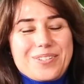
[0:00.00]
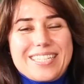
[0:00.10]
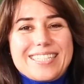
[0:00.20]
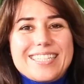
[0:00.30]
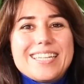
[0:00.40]

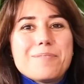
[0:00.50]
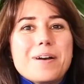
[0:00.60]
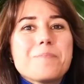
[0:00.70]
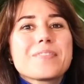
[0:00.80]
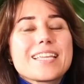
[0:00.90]
çok iyi değil
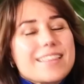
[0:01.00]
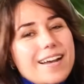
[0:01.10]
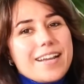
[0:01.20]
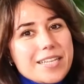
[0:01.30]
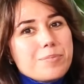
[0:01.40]
ama
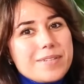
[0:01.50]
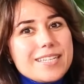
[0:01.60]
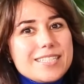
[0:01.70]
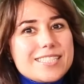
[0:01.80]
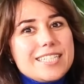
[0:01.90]
daha iyi
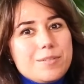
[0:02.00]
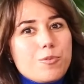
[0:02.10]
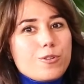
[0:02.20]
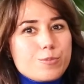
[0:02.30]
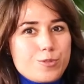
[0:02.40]
bir
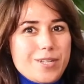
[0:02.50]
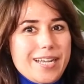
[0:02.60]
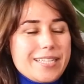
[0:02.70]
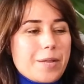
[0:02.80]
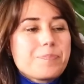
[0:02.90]
cildim oldu bu
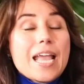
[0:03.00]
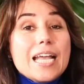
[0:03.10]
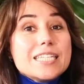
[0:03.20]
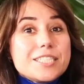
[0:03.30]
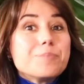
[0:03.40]
sayede.
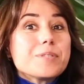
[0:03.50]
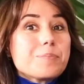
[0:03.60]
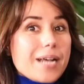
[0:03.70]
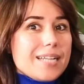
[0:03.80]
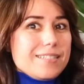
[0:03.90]

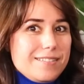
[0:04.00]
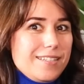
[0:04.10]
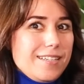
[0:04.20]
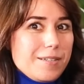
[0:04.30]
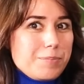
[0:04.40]
Şimdi ben
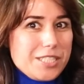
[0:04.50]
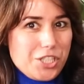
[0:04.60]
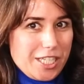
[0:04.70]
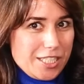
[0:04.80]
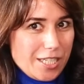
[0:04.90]
e,
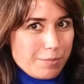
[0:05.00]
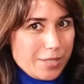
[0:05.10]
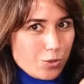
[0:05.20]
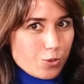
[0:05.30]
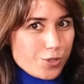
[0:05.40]
bir
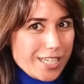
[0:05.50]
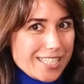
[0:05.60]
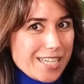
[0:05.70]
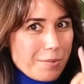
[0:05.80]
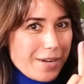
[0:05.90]
çekeceğim, bir soru
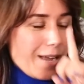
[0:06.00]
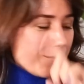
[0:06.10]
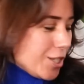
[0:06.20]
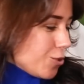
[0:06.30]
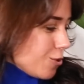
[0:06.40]
çekeceğim.
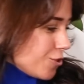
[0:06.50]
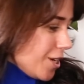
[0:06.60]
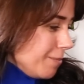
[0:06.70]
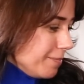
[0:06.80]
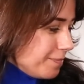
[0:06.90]
Rabiş'e soracağım.